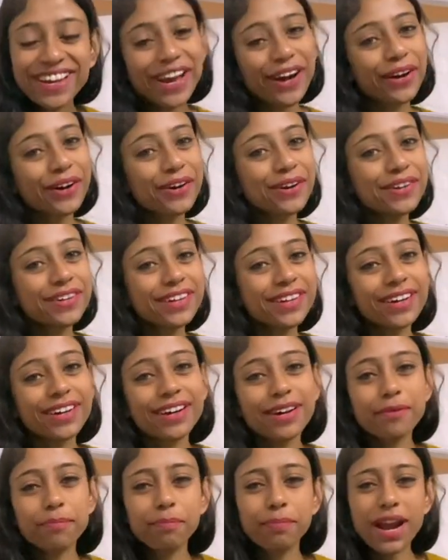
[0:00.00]
এখন
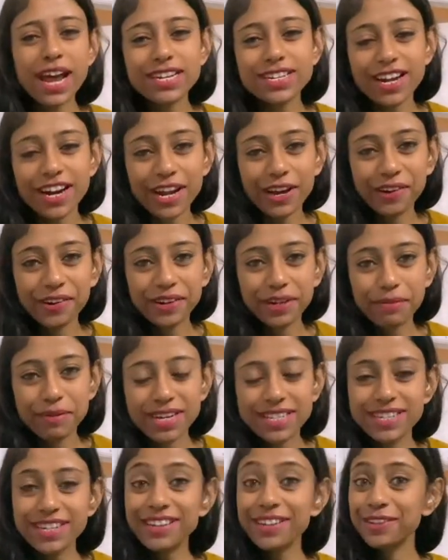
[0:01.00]
প্রায় সাড়ে এগারোটা
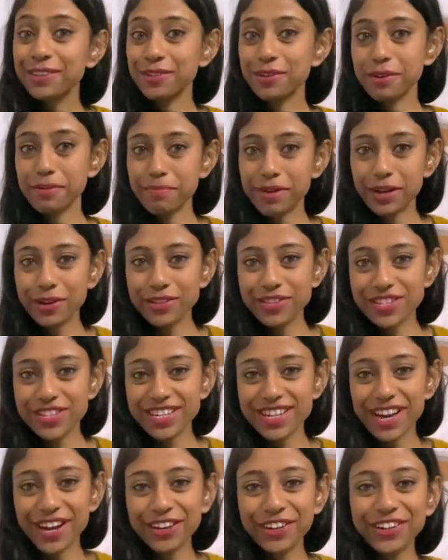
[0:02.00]
বাজে তো আমি
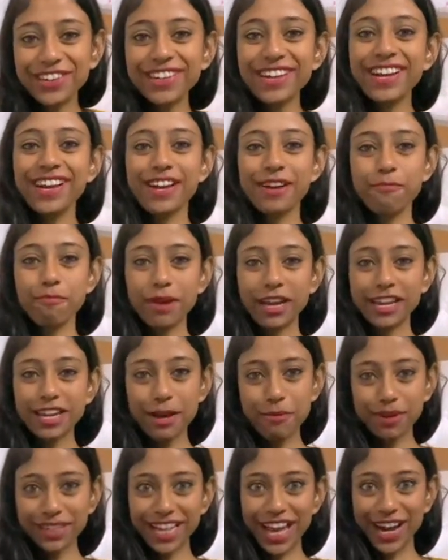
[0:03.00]
বেরোচ্ছি এখন
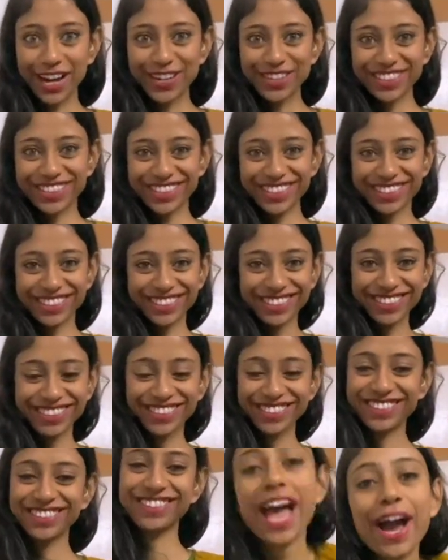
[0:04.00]
বেরিয়ে আবার দেখা হচ্ছে
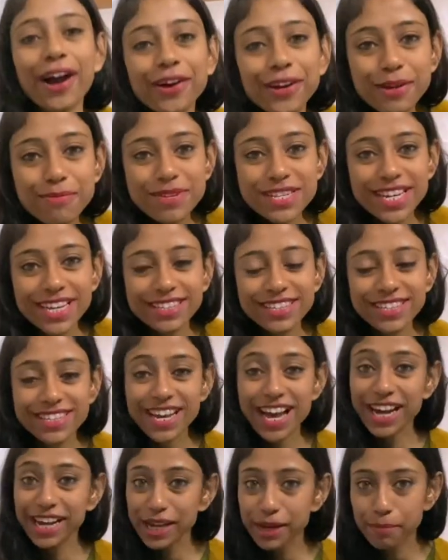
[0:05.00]
এখন আমি যাচ্ছি
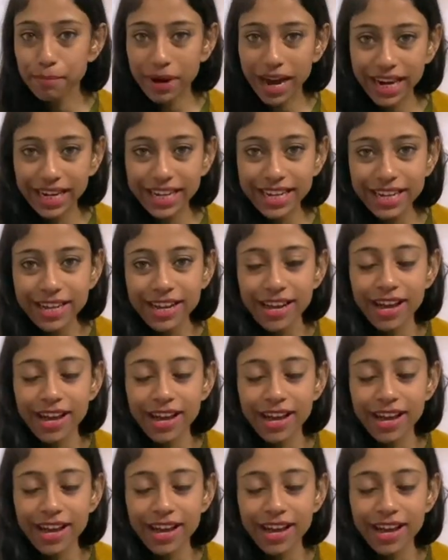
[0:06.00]
আগে বাড়ি